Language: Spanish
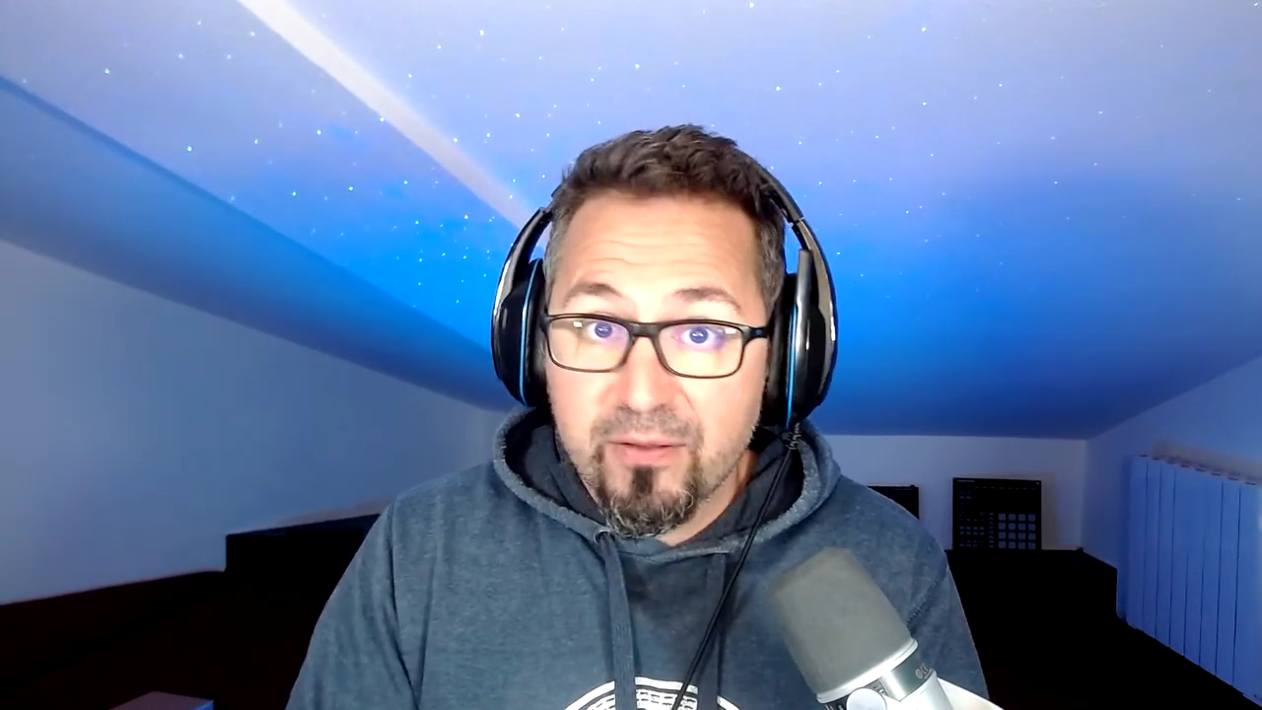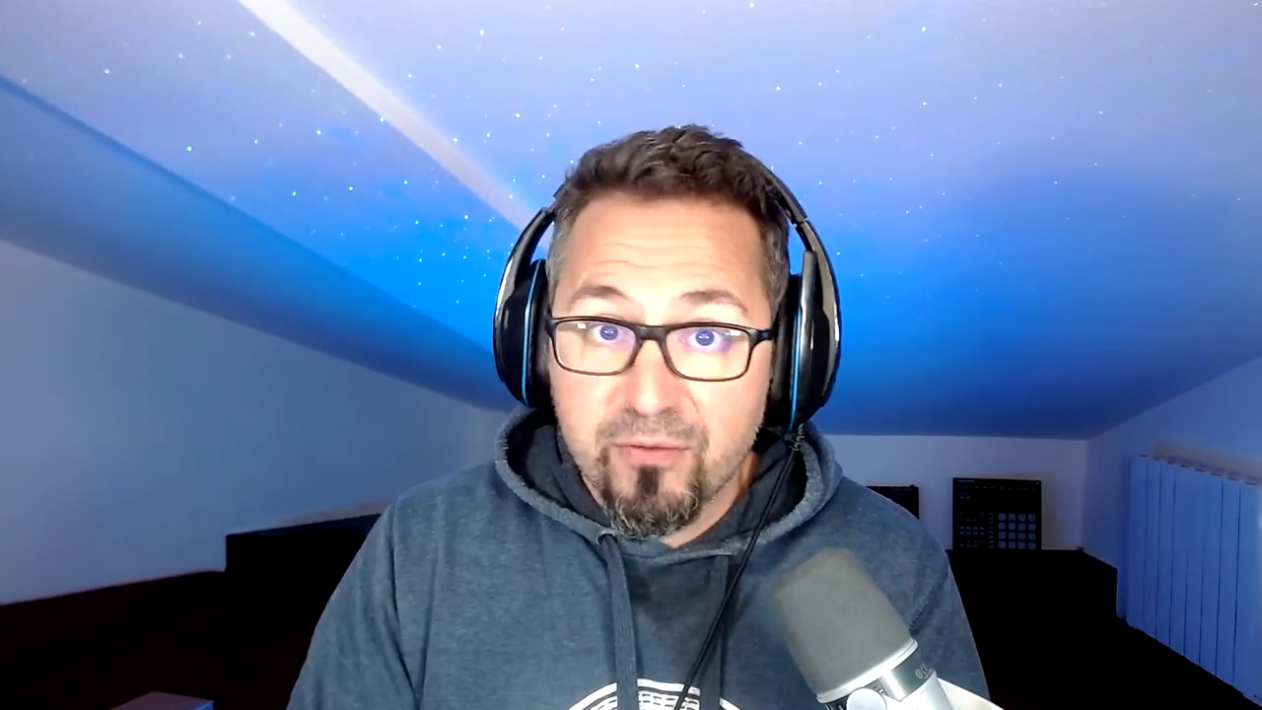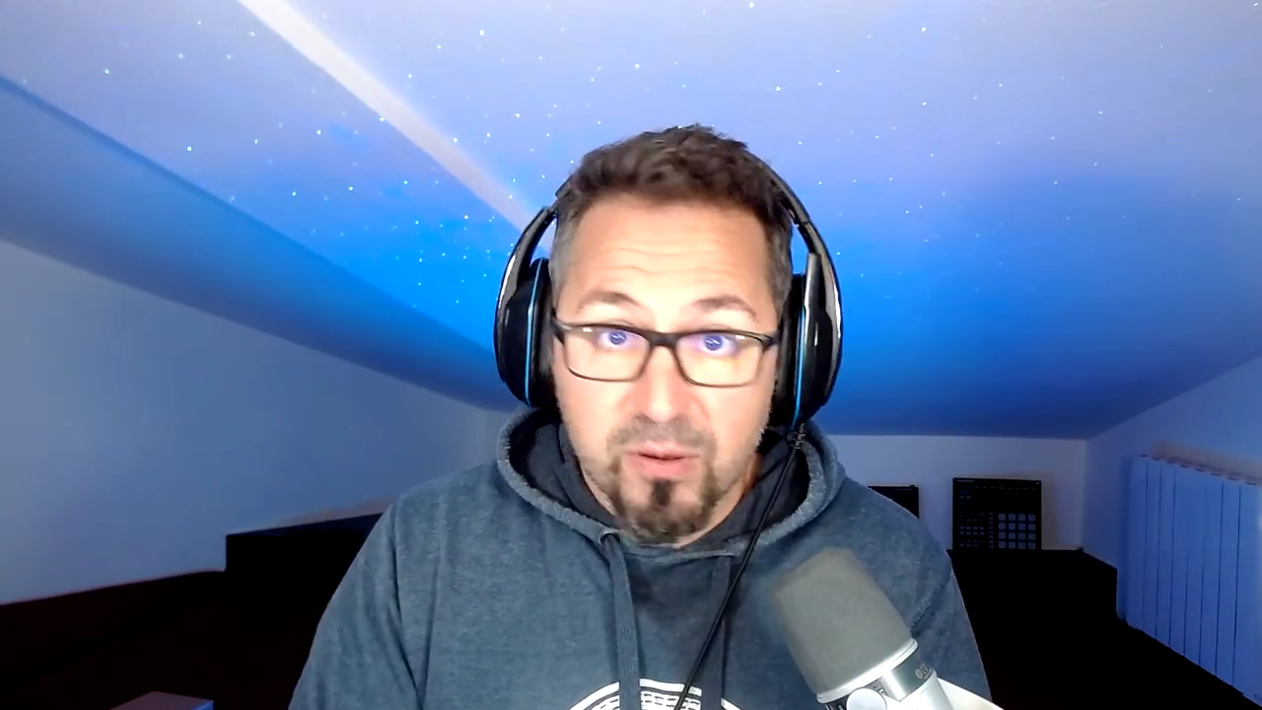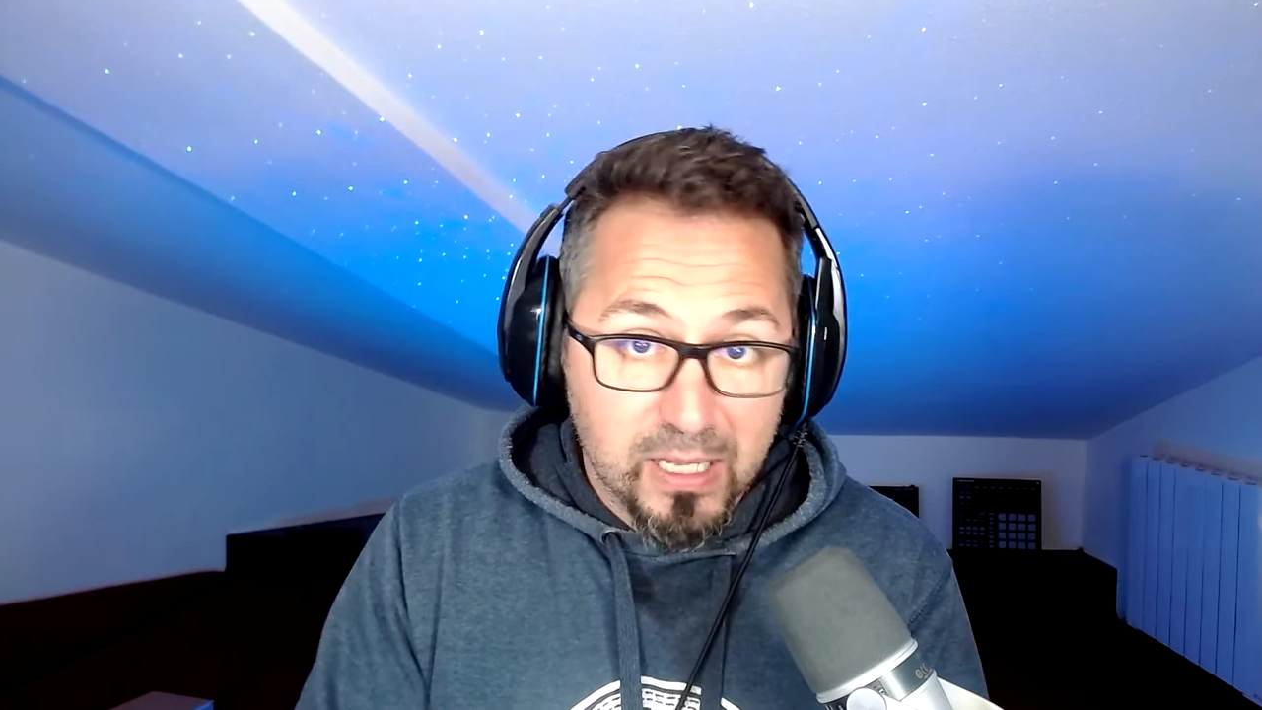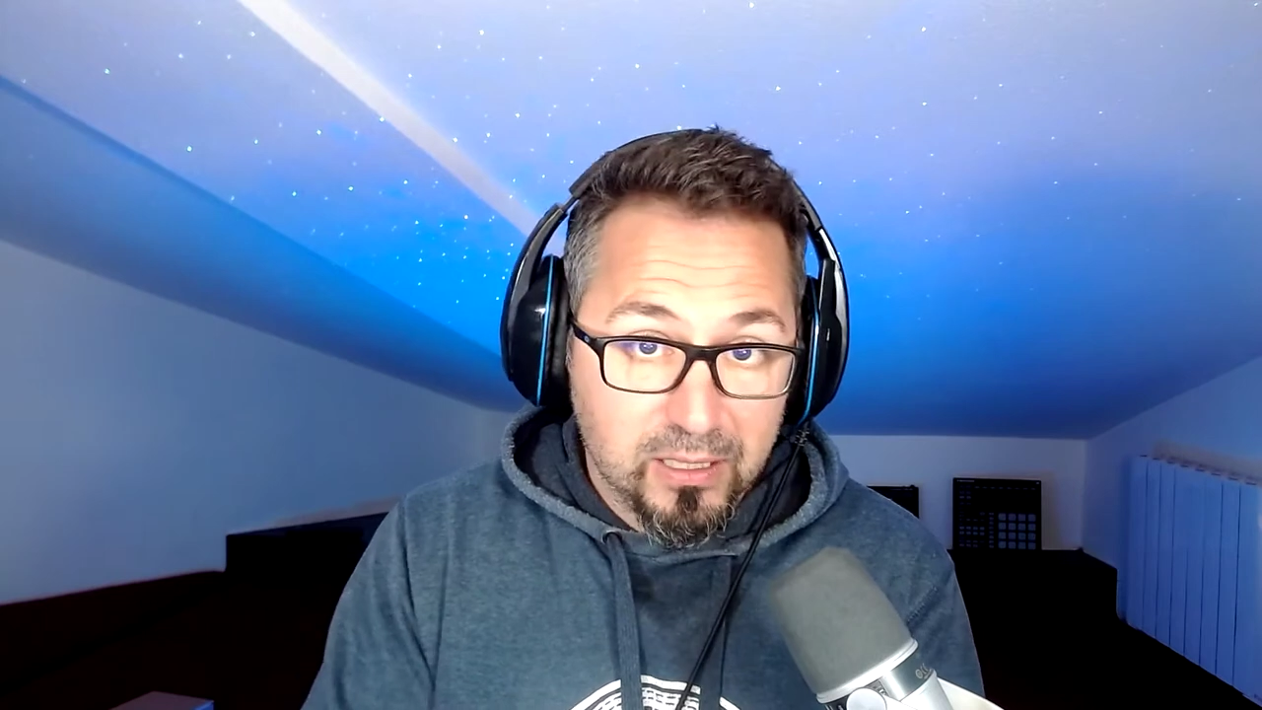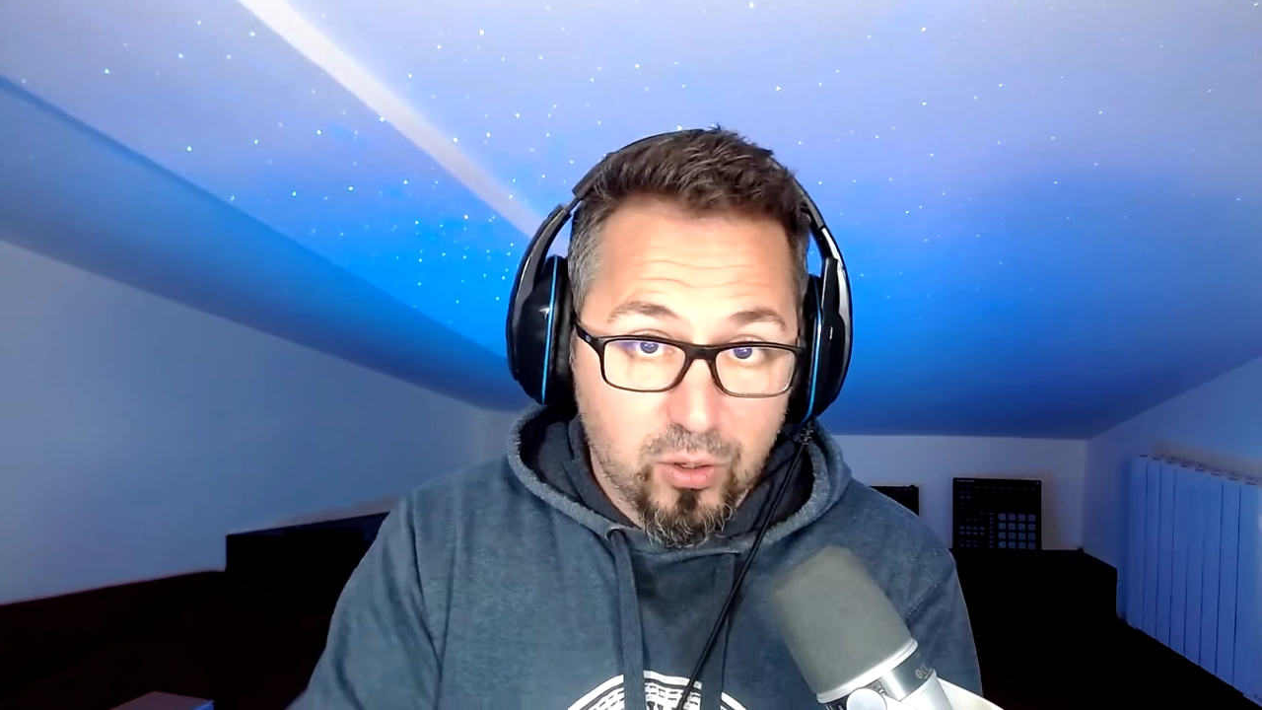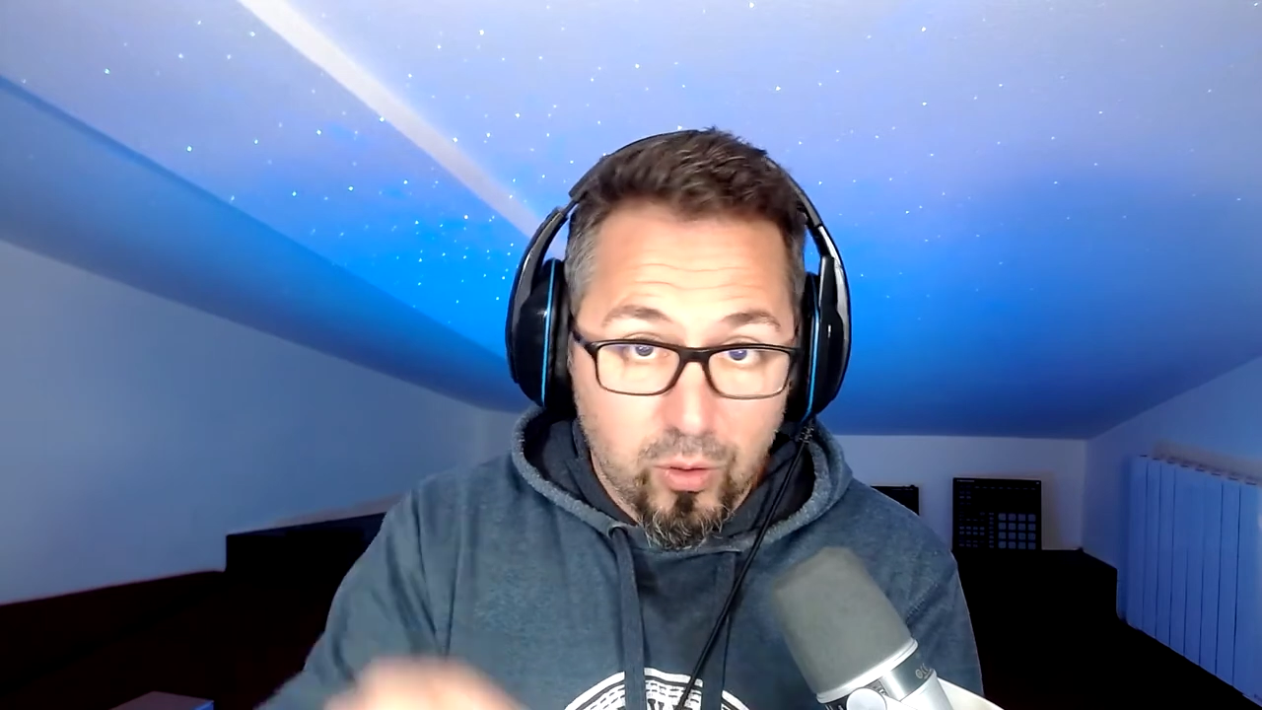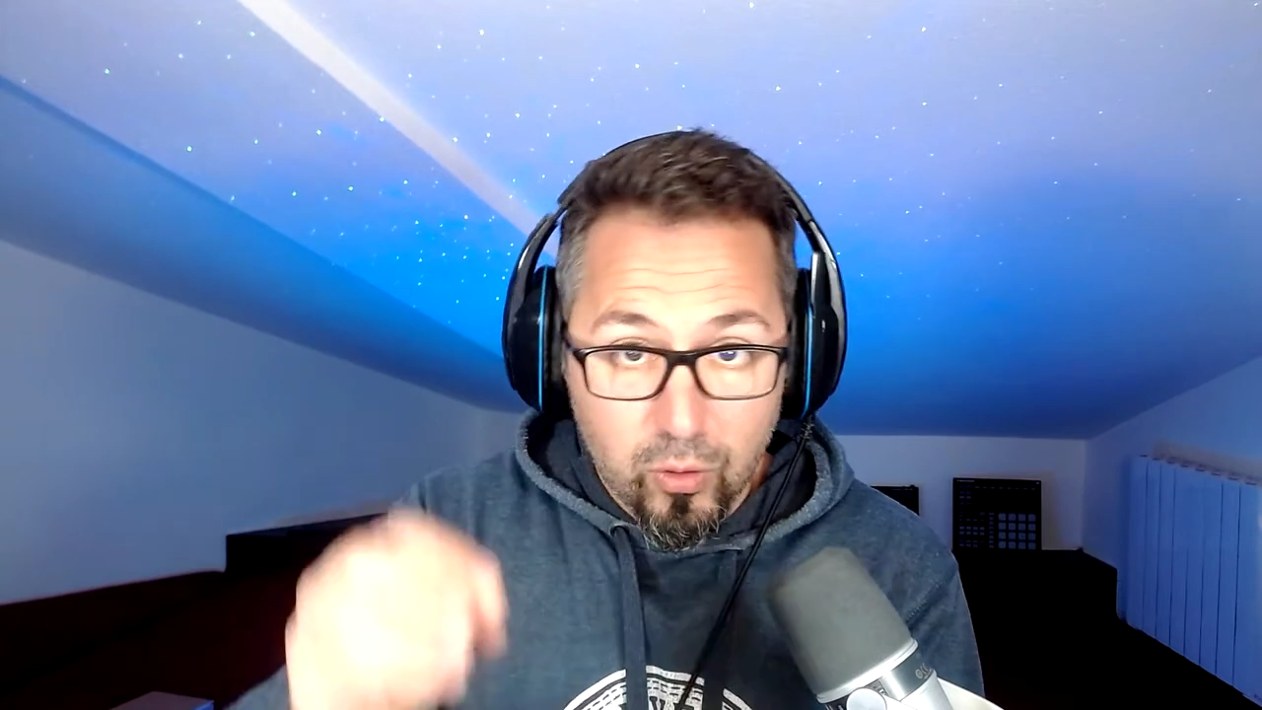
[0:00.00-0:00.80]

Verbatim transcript: informático,